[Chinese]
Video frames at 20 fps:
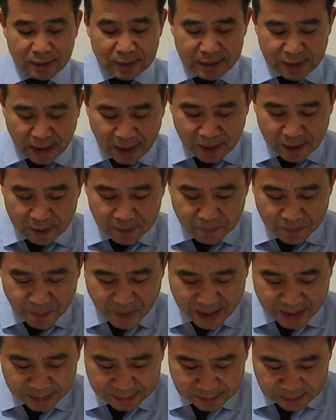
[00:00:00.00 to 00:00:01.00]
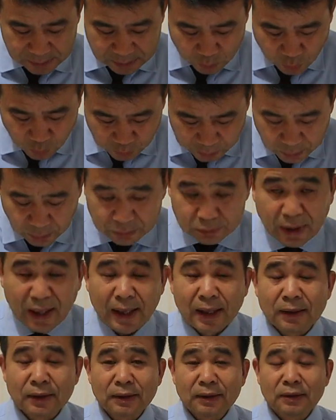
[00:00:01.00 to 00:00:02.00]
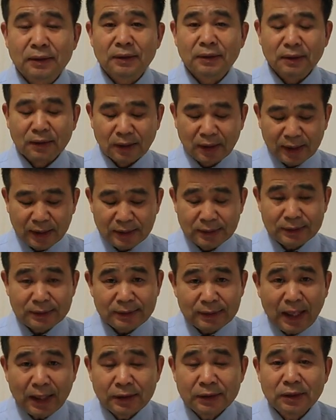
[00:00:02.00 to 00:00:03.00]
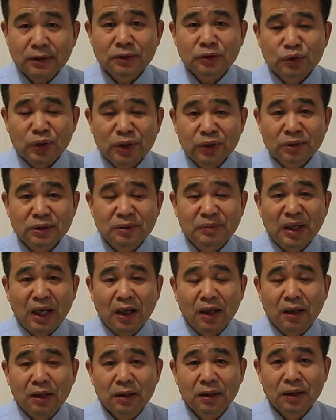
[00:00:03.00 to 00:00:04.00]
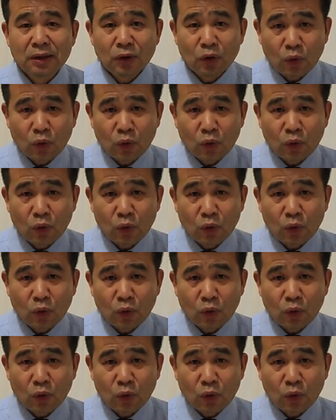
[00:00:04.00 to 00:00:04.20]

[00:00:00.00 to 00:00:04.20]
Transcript: 两百五十六岁，OK，但是最终怎么着？